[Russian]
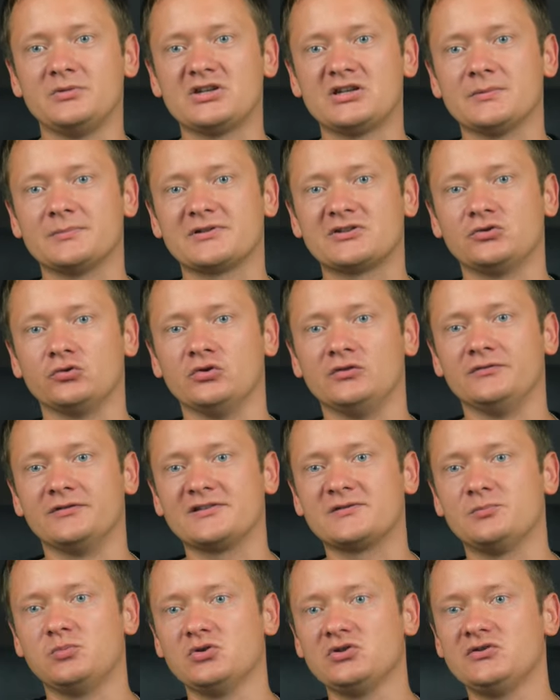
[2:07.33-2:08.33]
чем стоит
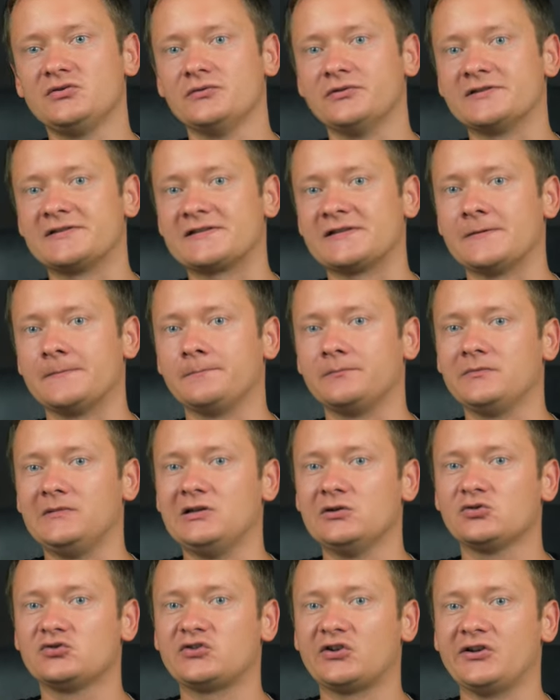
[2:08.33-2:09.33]
воспользоваться
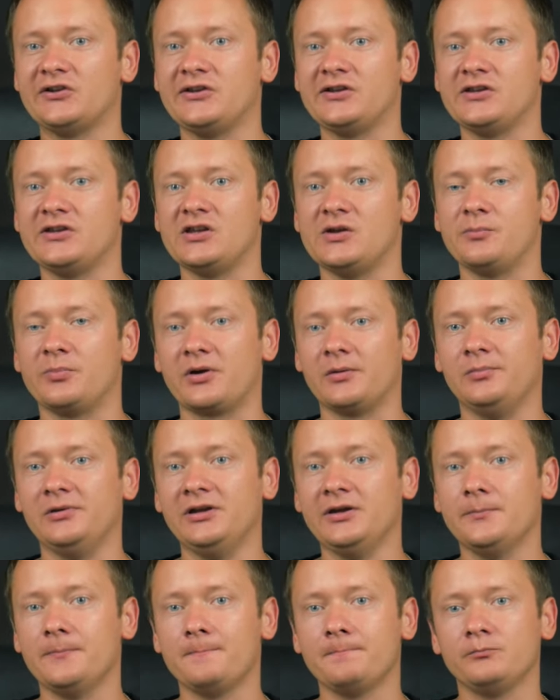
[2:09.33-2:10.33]
для устранения
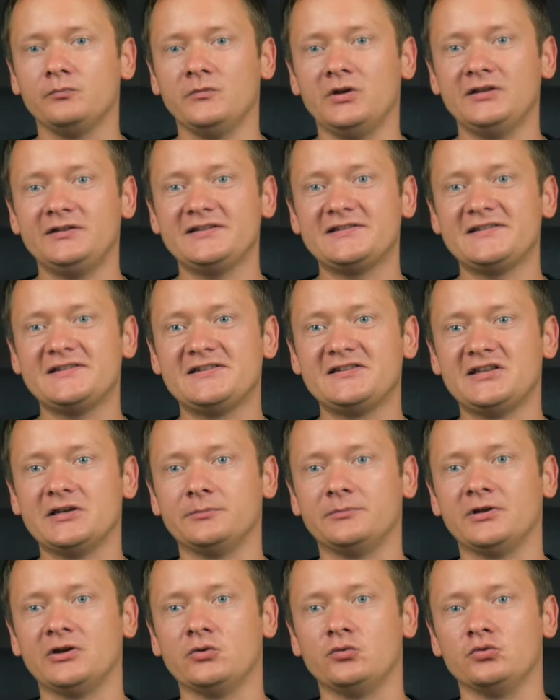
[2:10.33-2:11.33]
проблем, это
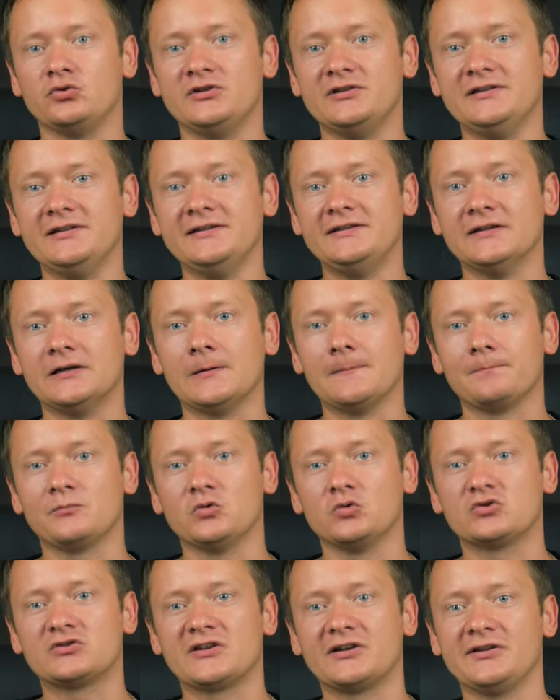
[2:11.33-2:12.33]
системная утилита
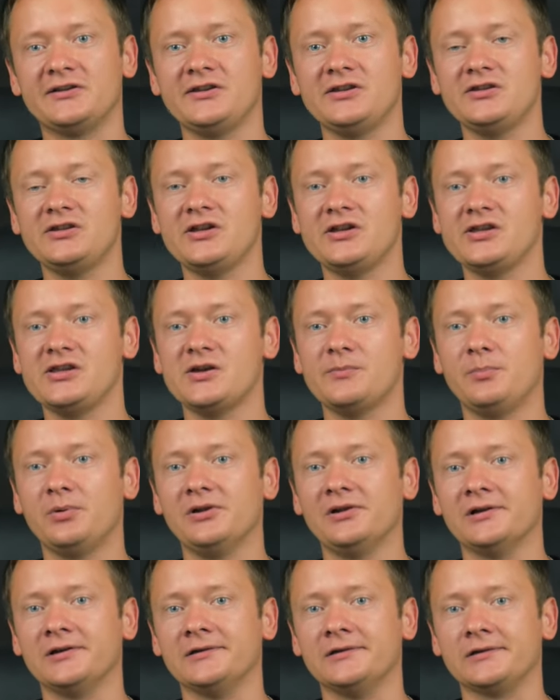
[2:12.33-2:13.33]
устранения
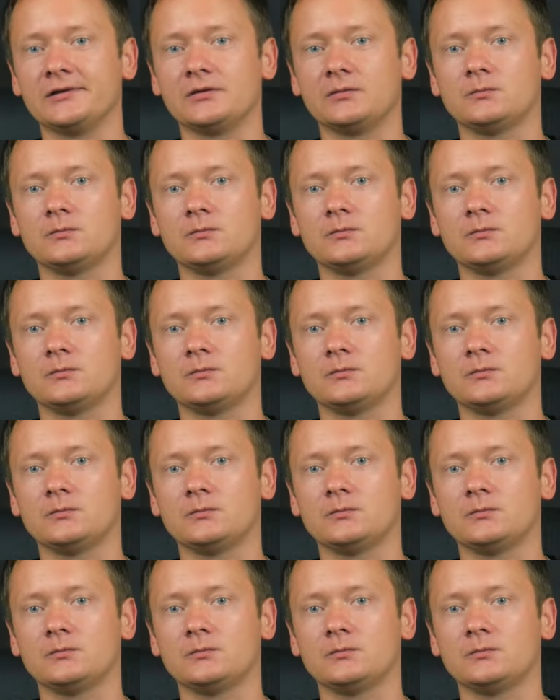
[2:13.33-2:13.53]
неполадок.